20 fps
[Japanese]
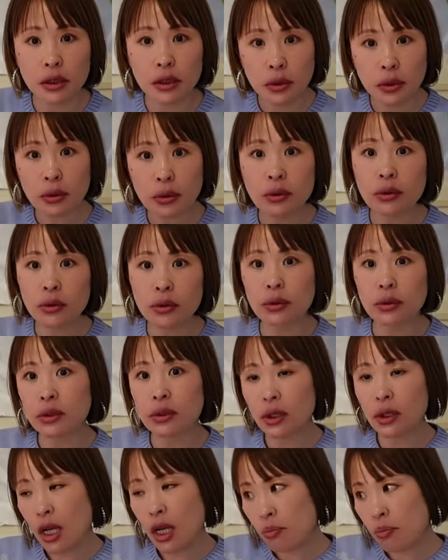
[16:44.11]
ちょっとそ
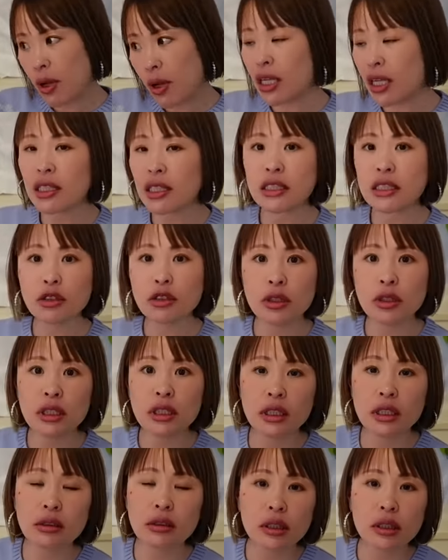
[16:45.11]
のマイナスの
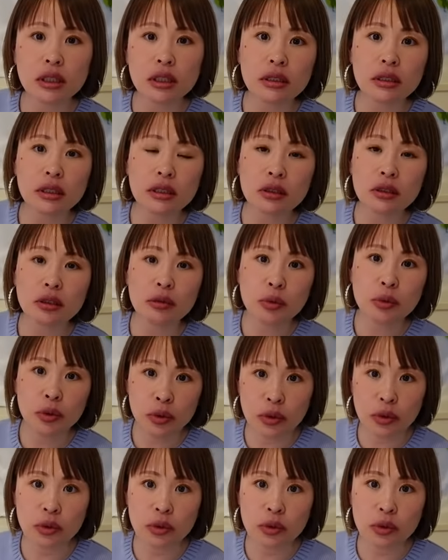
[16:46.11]
エネルギーっていうもの